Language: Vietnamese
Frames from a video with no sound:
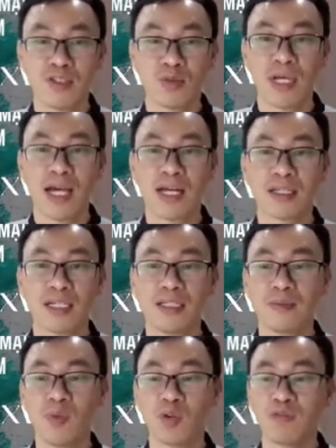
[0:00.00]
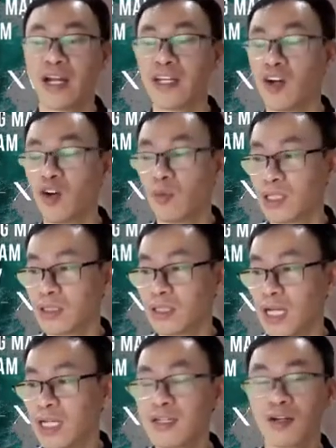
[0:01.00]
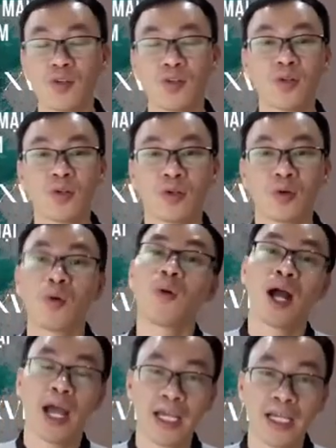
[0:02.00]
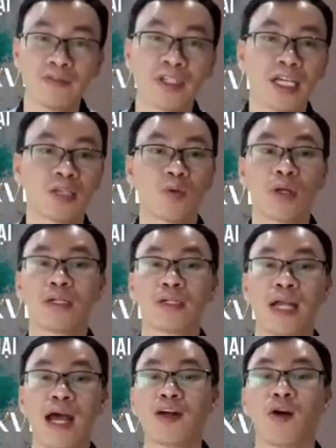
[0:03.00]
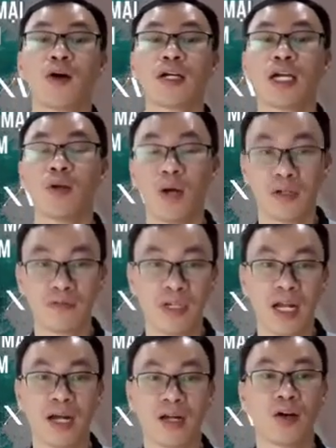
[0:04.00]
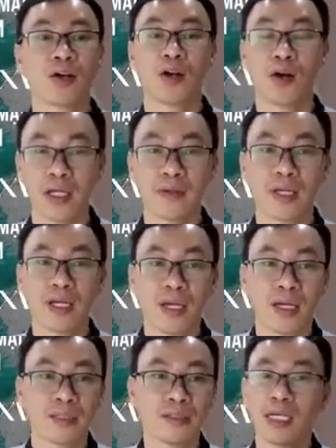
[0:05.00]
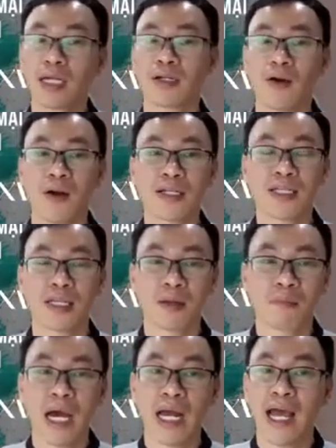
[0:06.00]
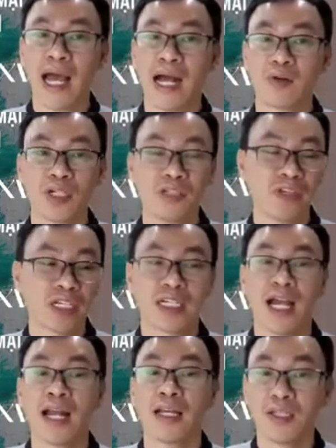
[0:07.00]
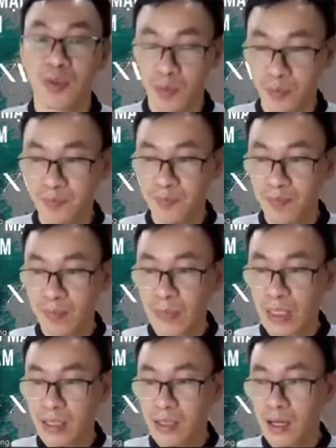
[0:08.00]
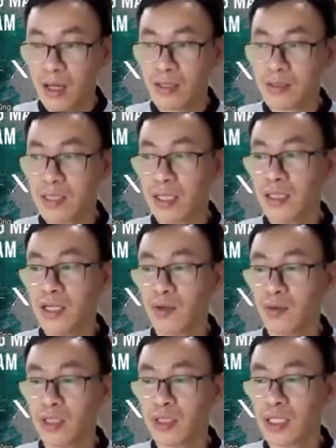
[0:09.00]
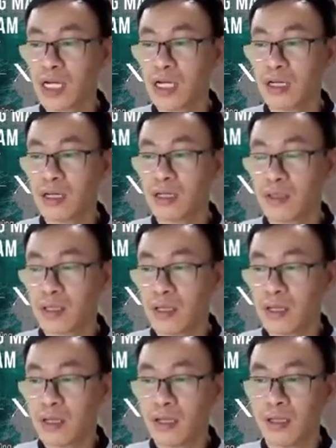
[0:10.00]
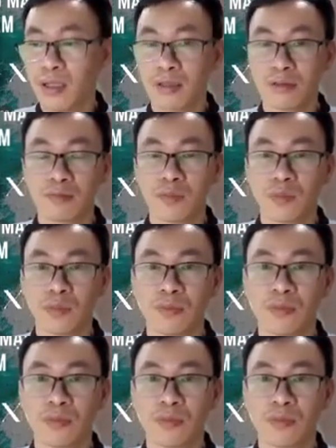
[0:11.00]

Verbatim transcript: thì chúng ta thấy một vài điều mà từ nãy giờ cô cô Hoàng Ánh và thầy Tuấn đã có kết luận và đã có nói thứ nhất đó là gì bạn hàng của người Việt khá là yếu à, rất nhiều những uh, uh,